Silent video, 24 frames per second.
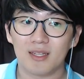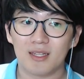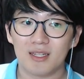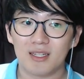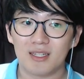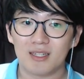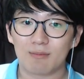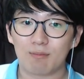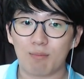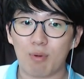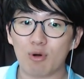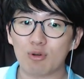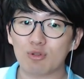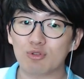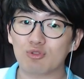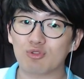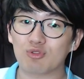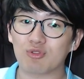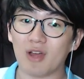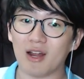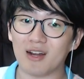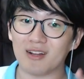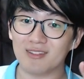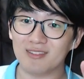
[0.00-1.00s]

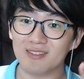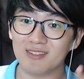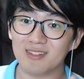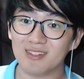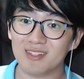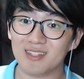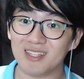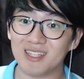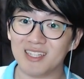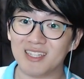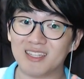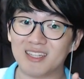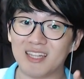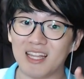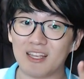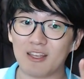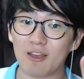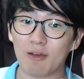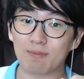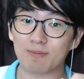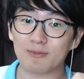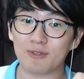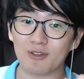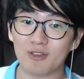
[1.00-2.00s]
포르투갈은 이때
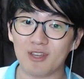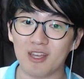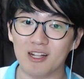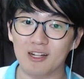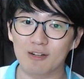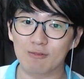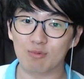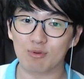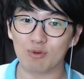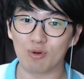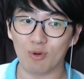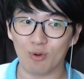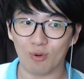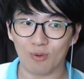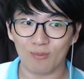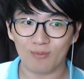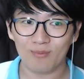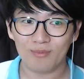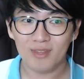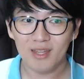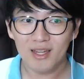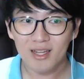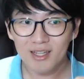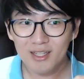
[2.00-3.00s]
협정의 일부로
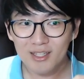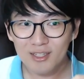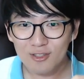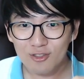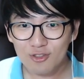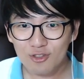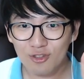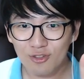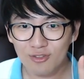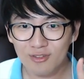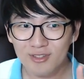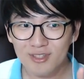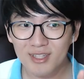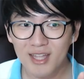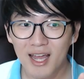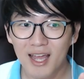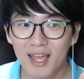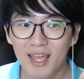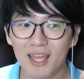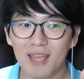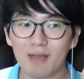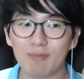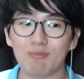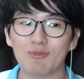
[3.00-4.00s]

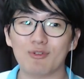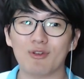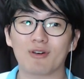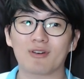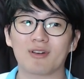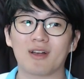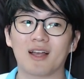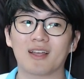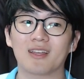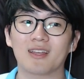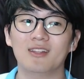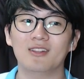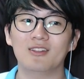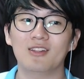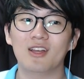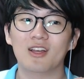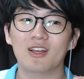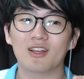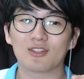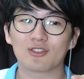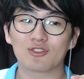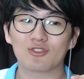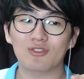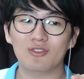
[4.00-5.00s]
순다의 무역항인
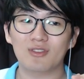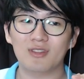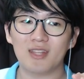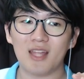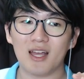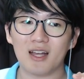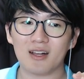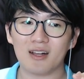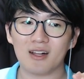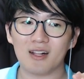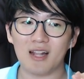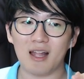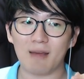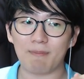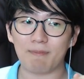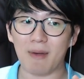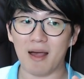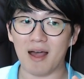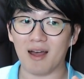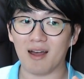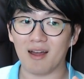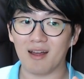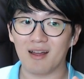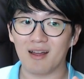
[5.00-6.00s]

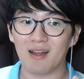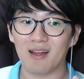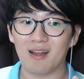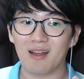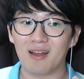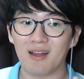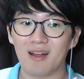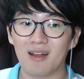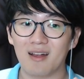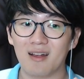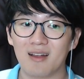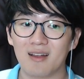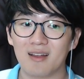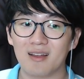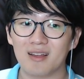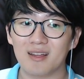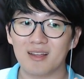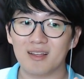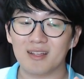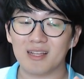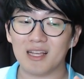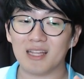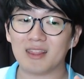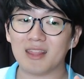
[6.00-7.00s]
순다클라파에다가
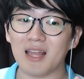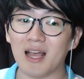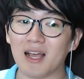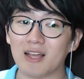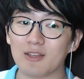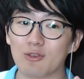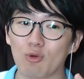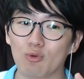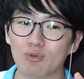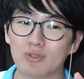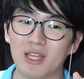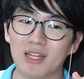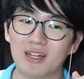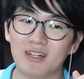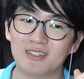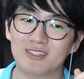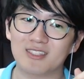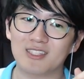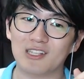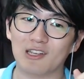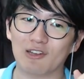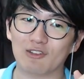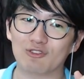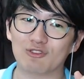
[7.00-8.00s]
요새를
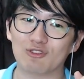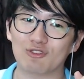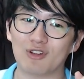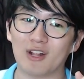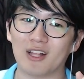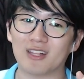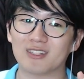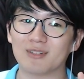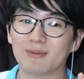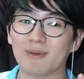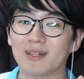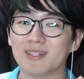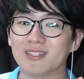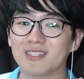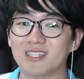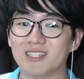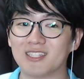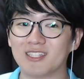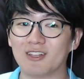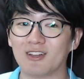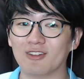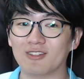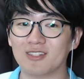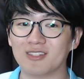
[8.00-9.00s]
지어주기로 했지만
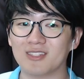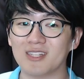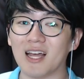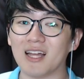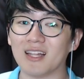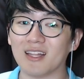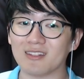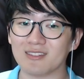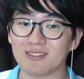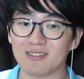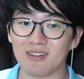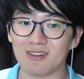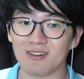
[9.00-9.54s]
지켜지지 않았어요.